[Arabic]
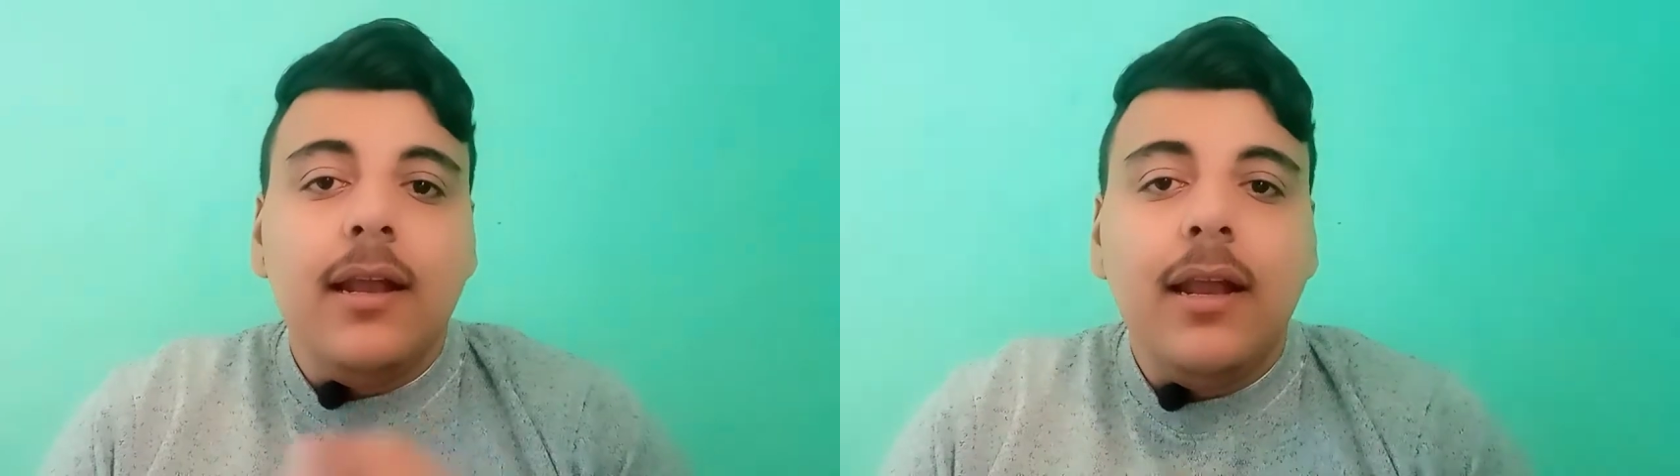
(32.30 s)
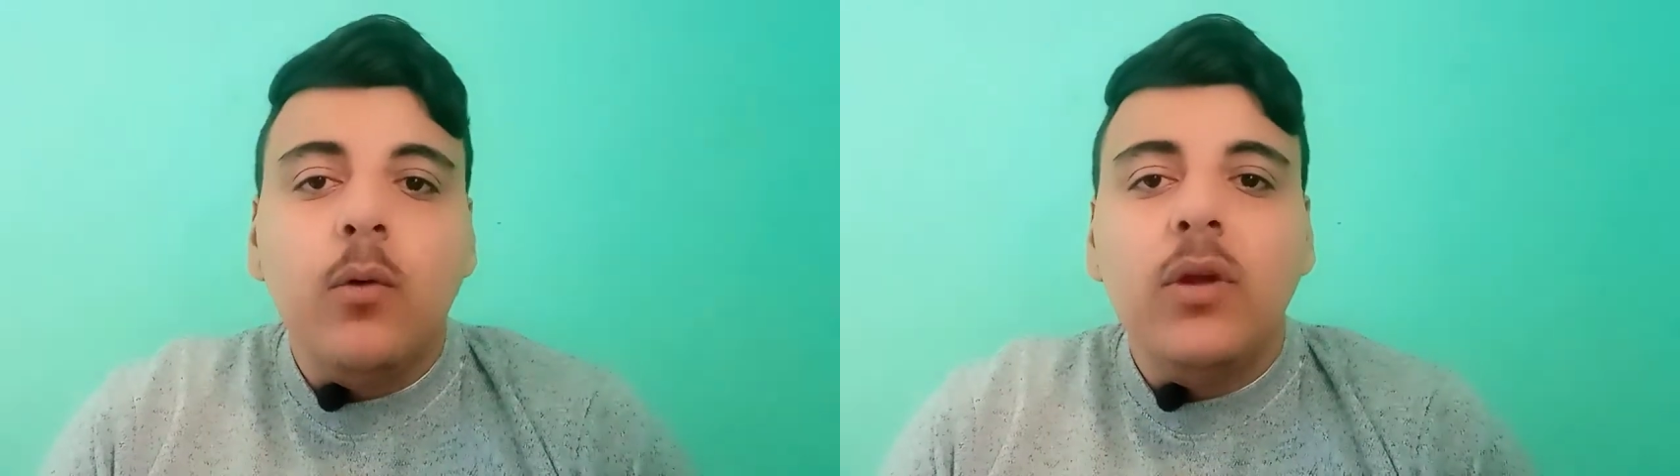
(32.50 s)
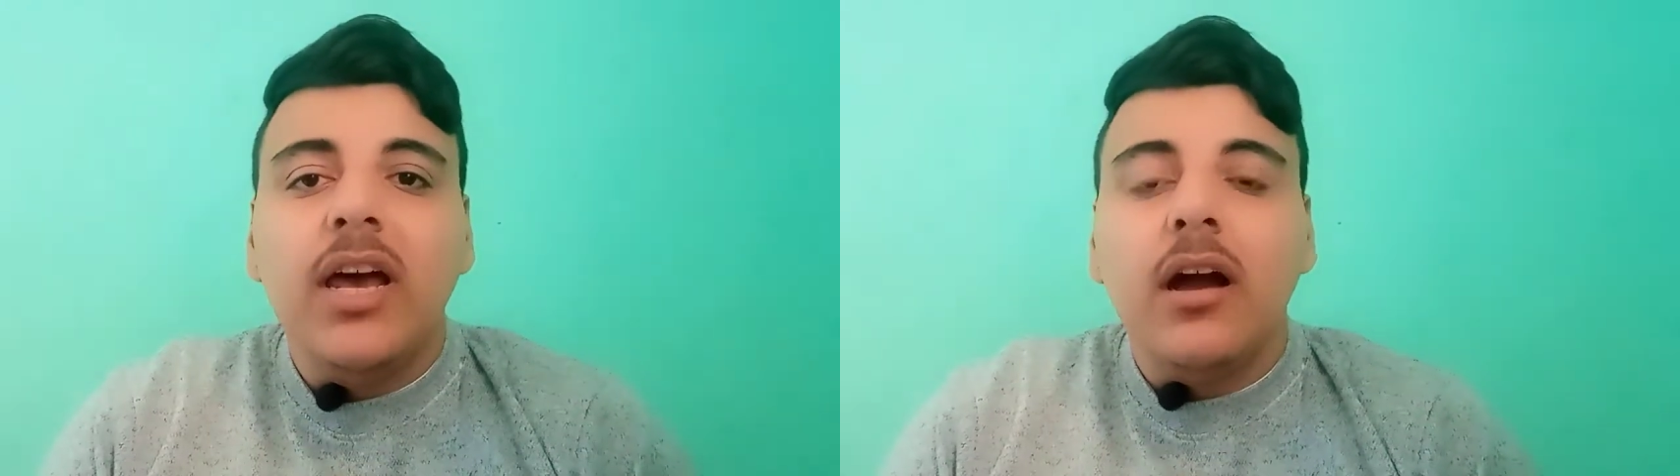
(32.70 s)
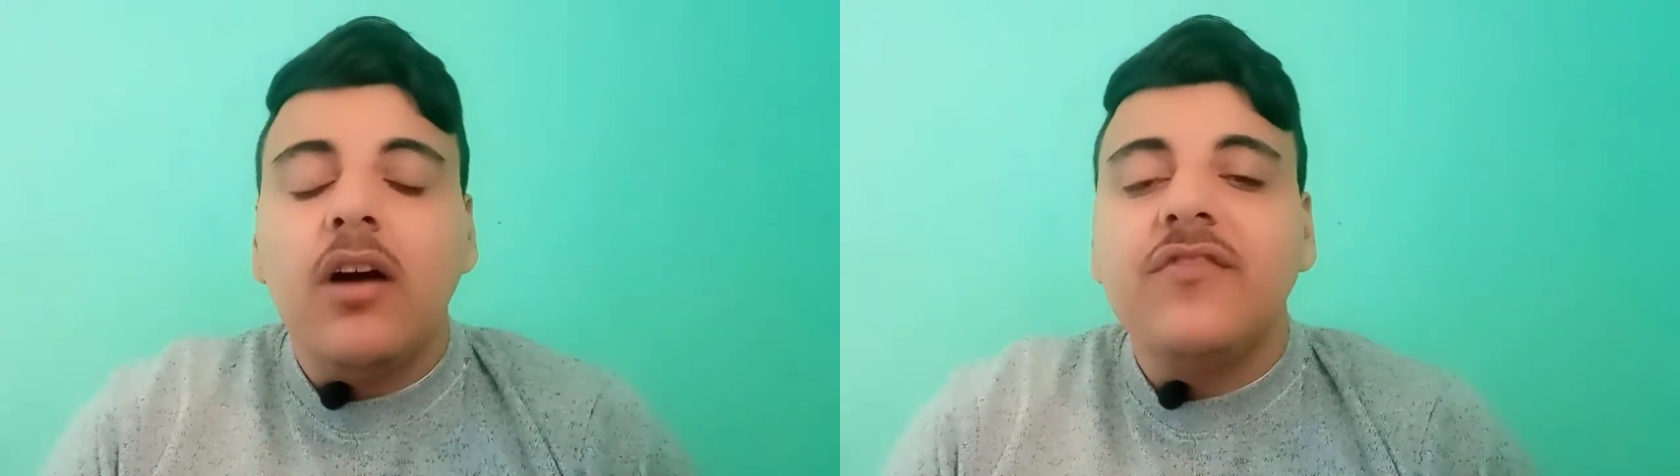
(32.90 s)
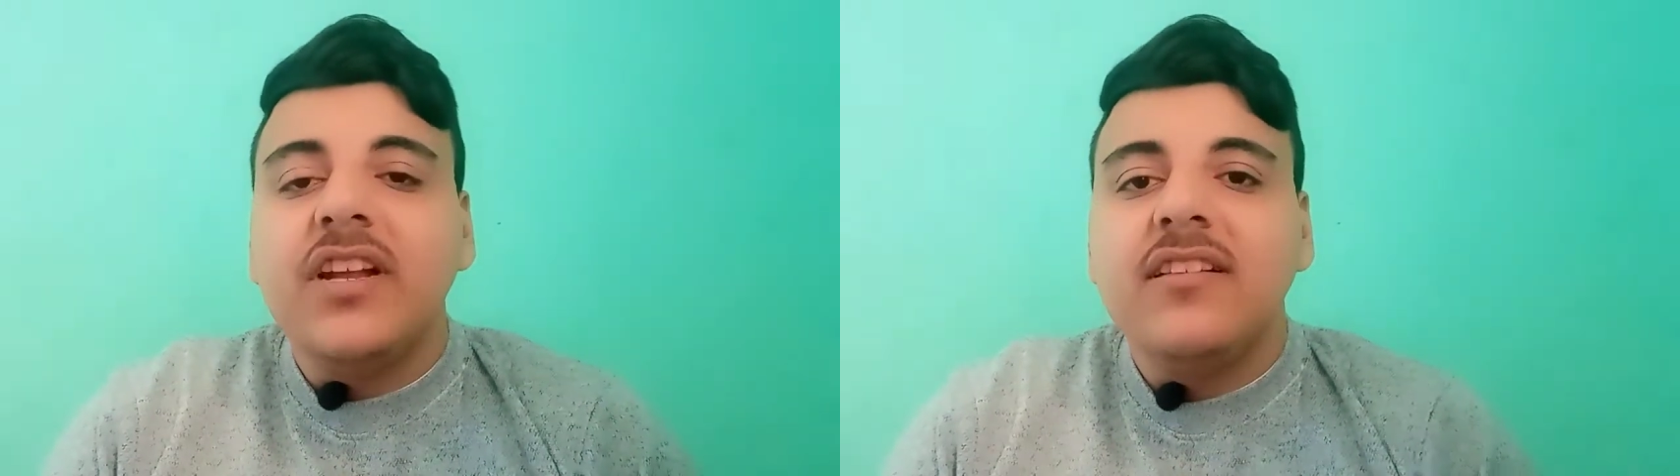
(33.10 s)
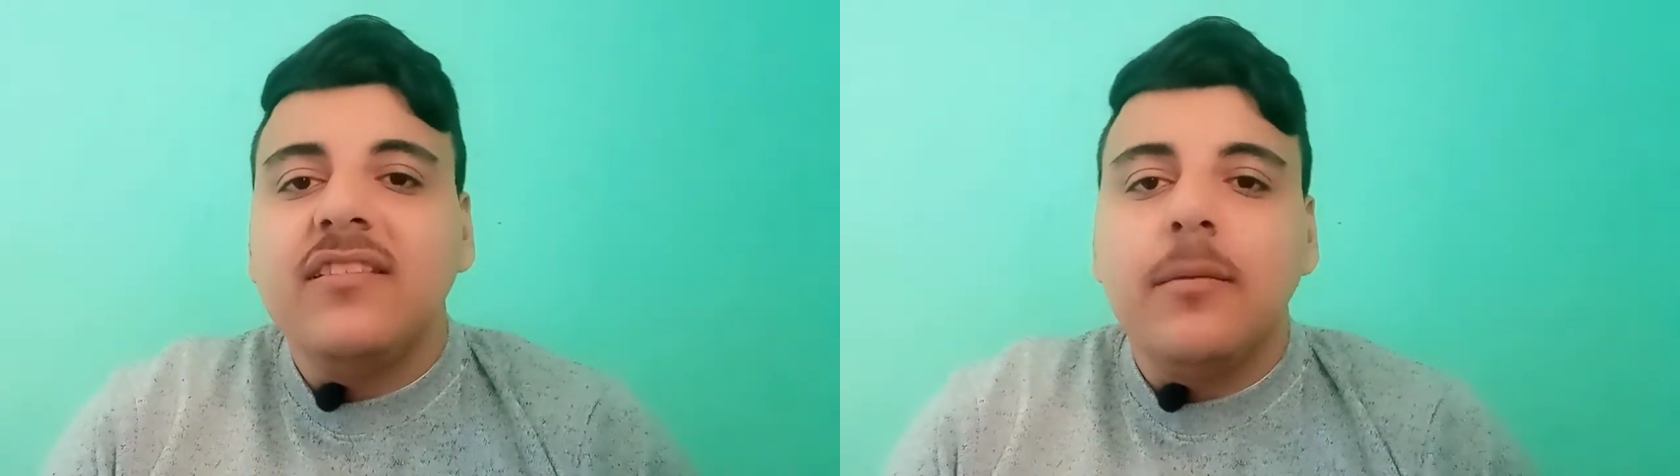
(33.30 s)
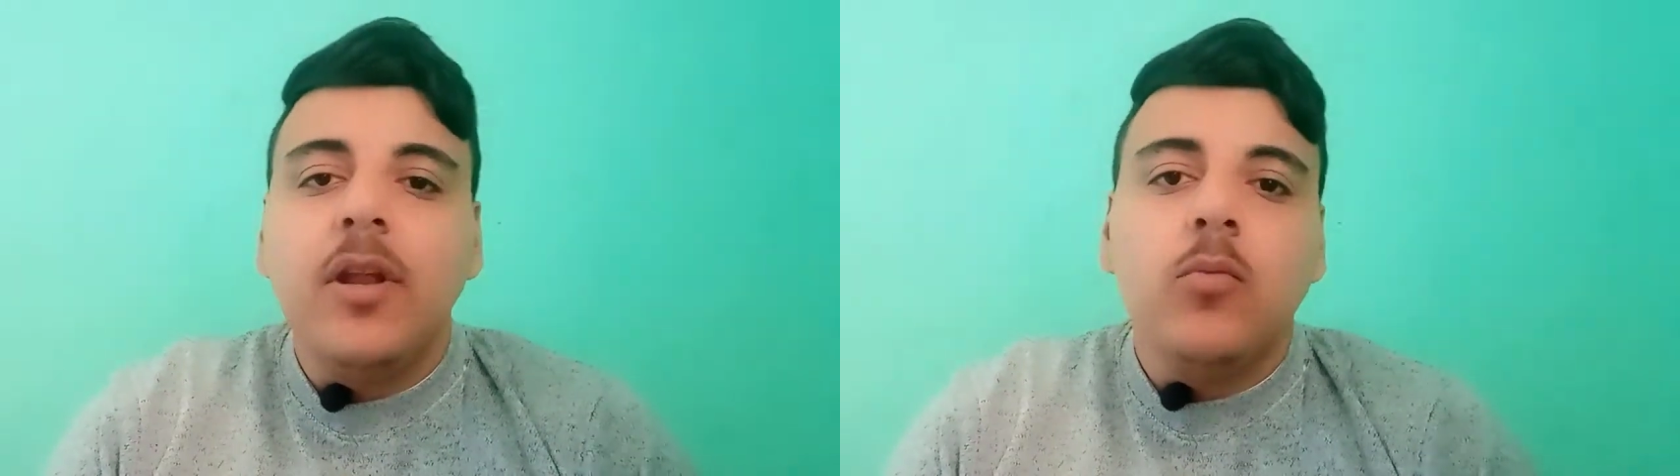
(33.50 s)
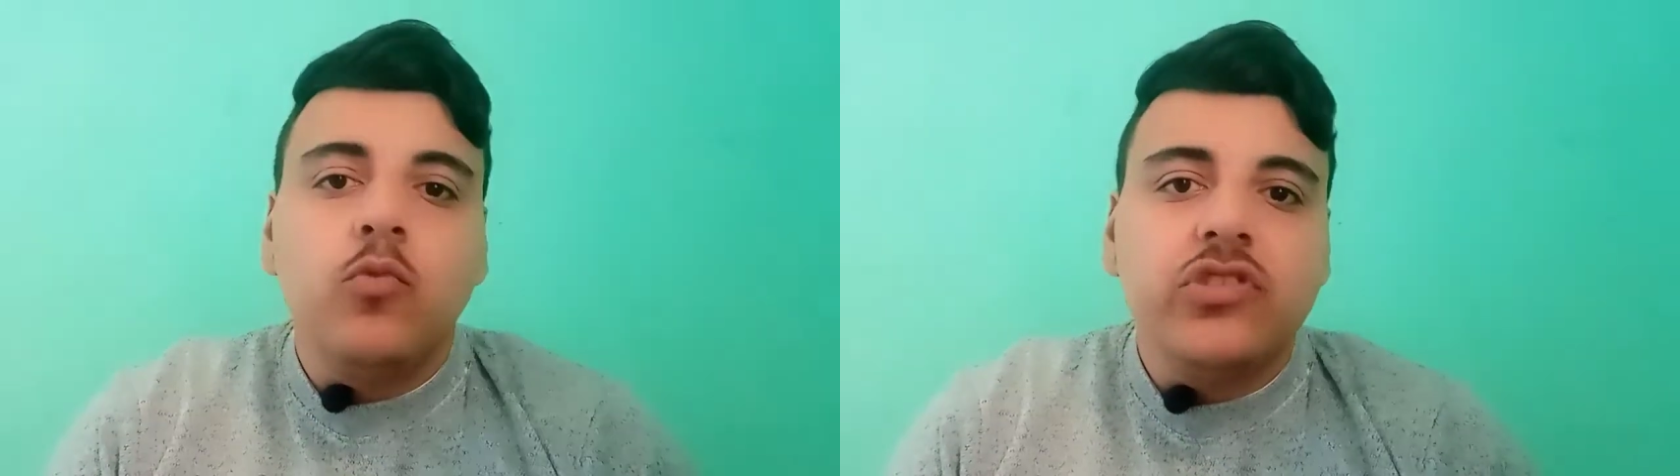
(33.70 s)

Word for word: لولا ايقاف نادي الزمالك